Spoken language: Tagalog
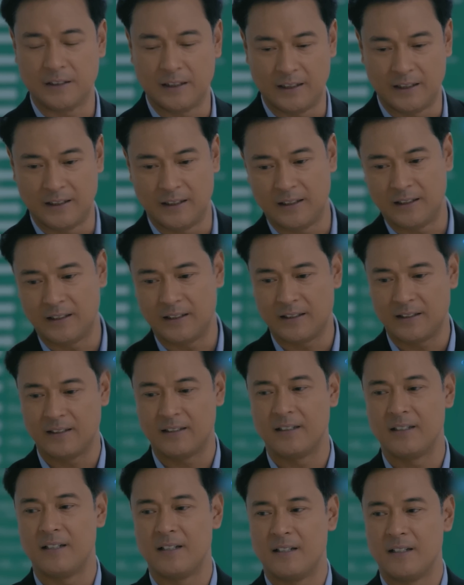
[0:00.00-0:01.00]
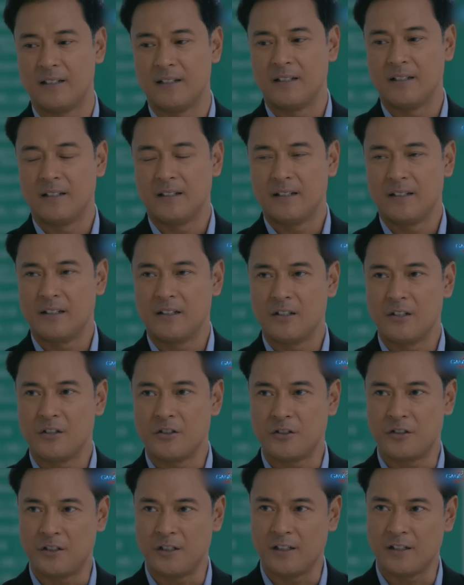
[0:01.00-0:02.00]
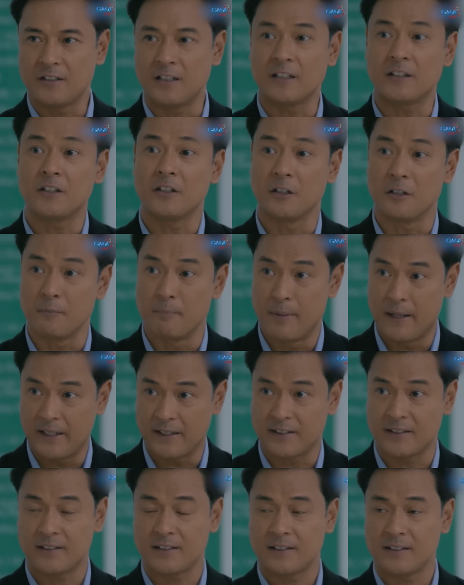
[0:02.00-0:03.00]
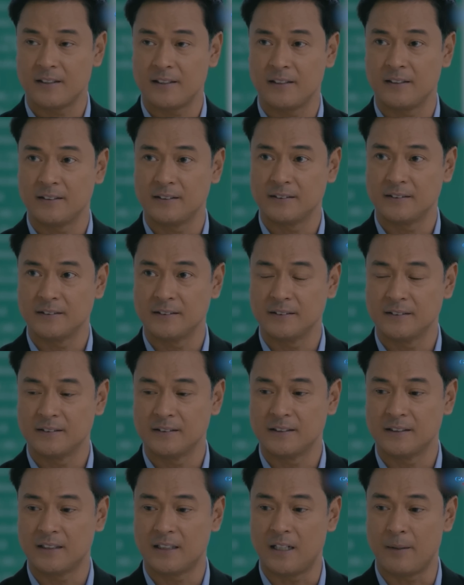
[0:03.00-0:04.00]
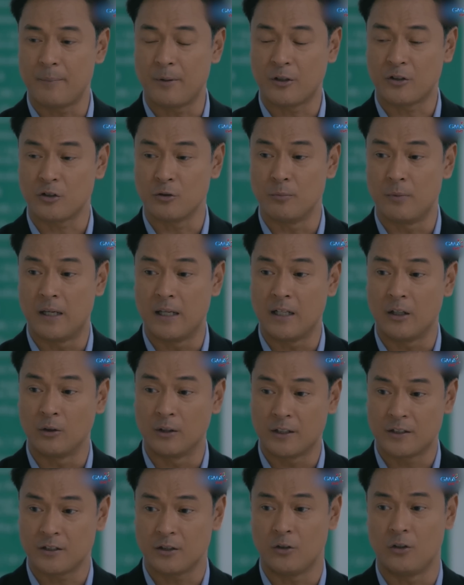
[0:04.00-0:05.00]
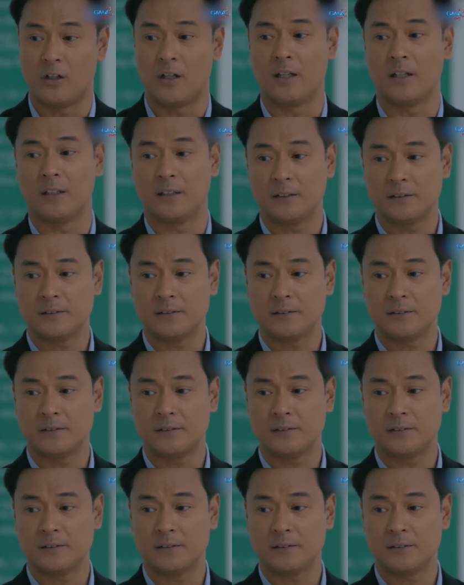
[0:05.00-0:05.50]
na she's at her best kapag sumalang ulit sa OR.